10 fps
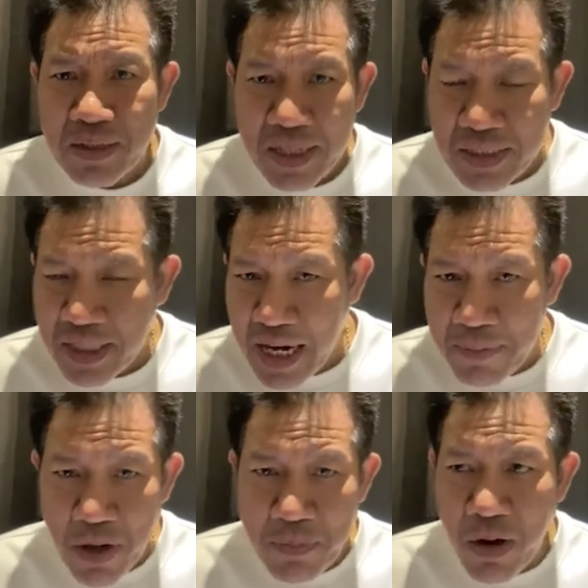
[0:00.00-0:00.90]
นะทนาย
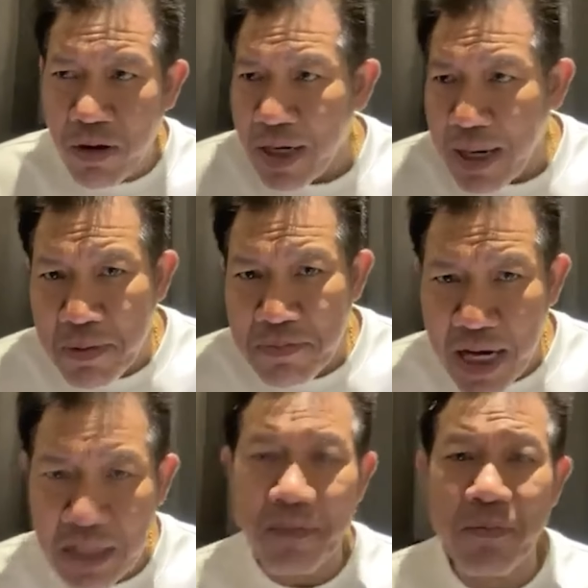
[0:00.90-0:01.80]
บอสพอก็รับคำ
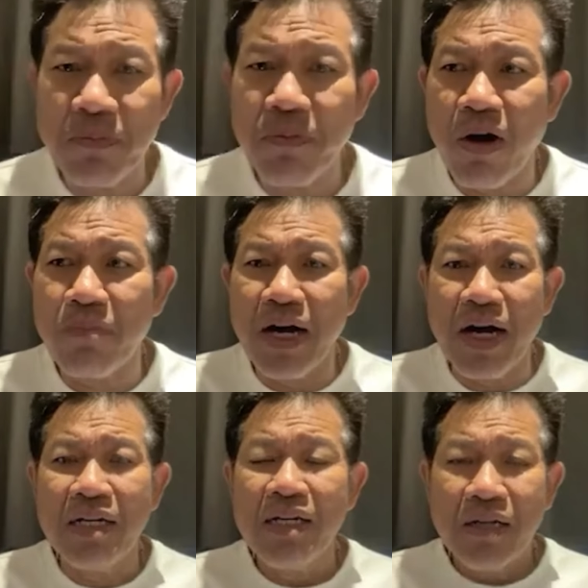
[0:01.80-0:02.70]
สั่งจากบอสพอมา
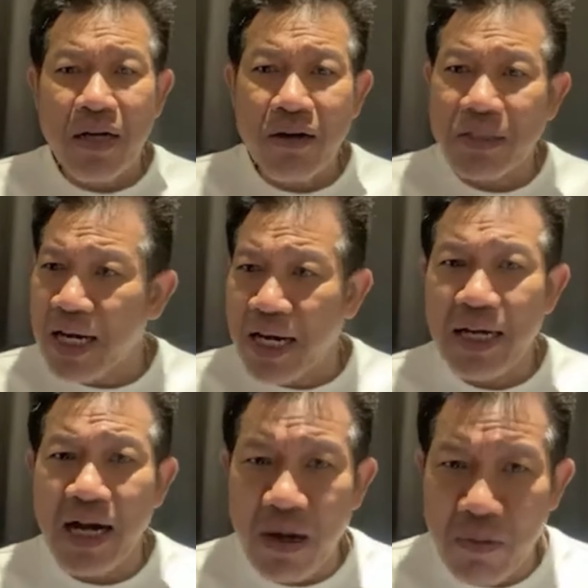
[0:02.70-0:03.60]
แล้วก็แถลง
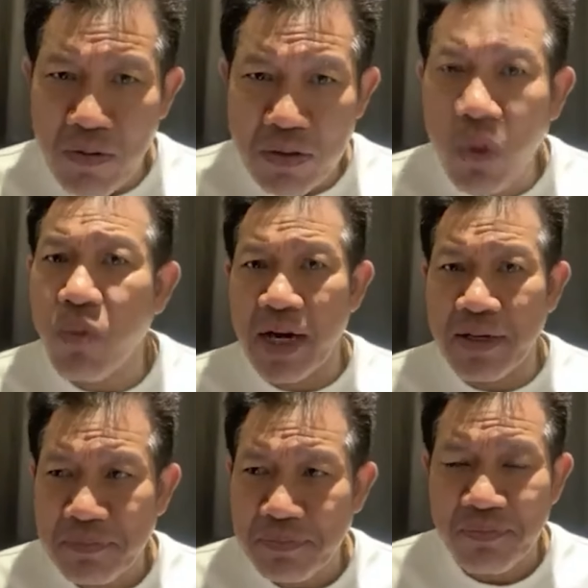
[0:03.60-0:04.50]
ข่าวทุกวัน
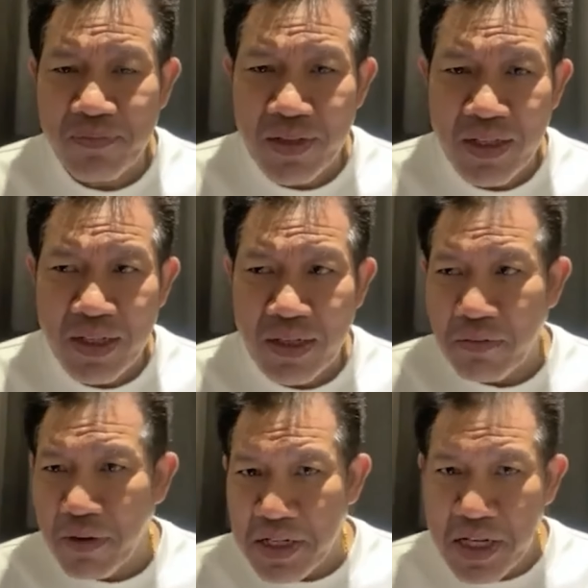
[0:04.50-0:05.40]

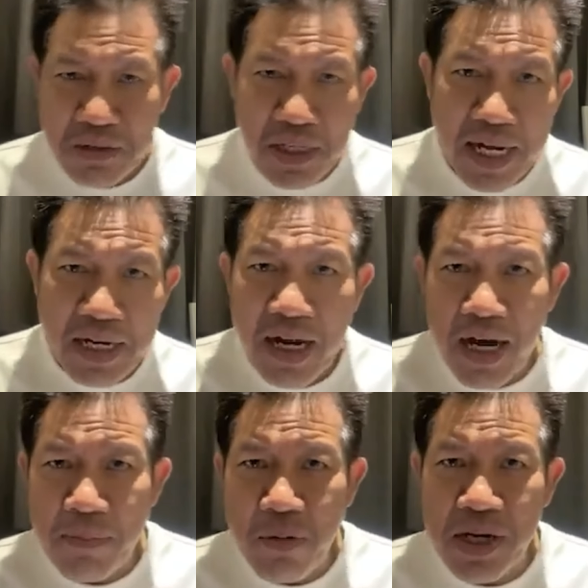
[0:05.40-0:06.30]
วันนี้ก็แถลง
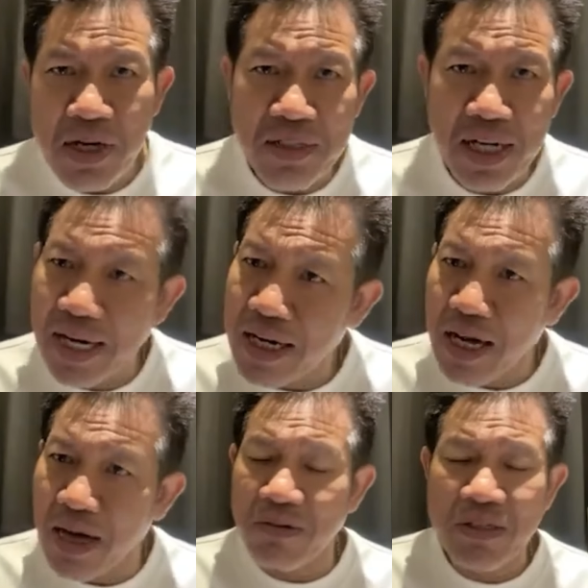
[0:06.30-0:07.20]
ข่าวพรุ่งนี้ก็แถลง
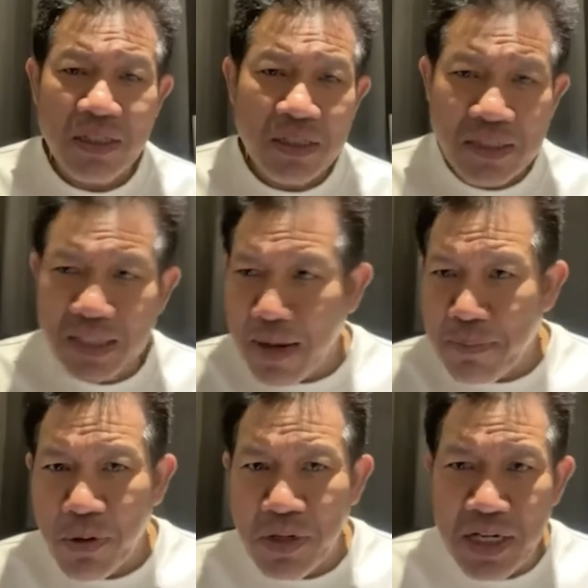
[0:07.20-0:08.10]
ข่าวจะจับ
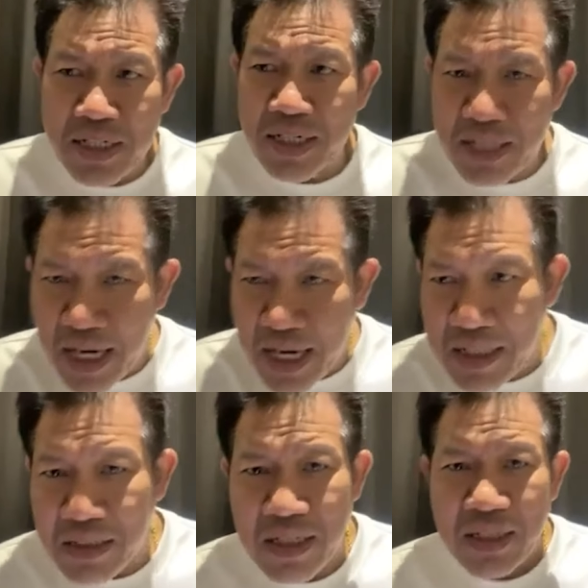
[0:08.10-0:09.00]
คนนี้จะอย่างนั้น
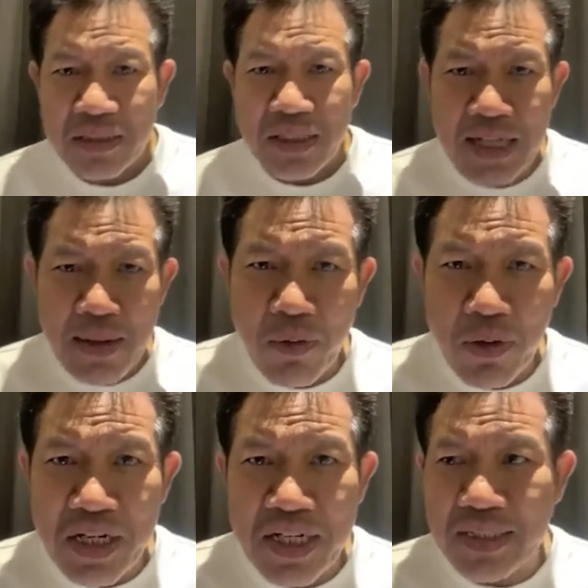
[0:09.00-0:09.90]
จะจับคน
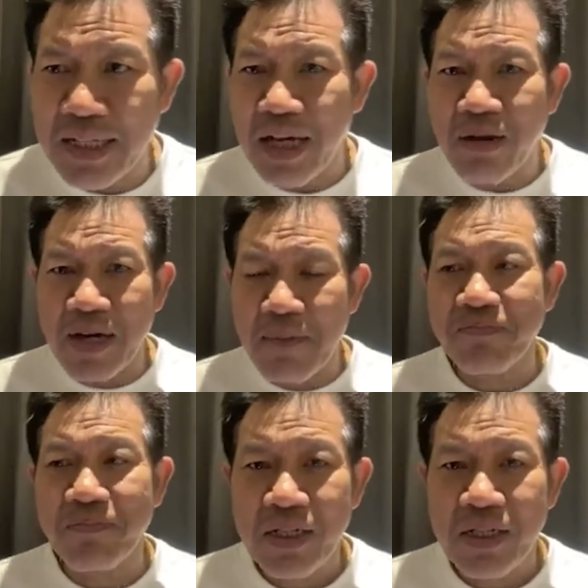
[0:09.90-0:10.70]
นี้จะแฉคนนั้น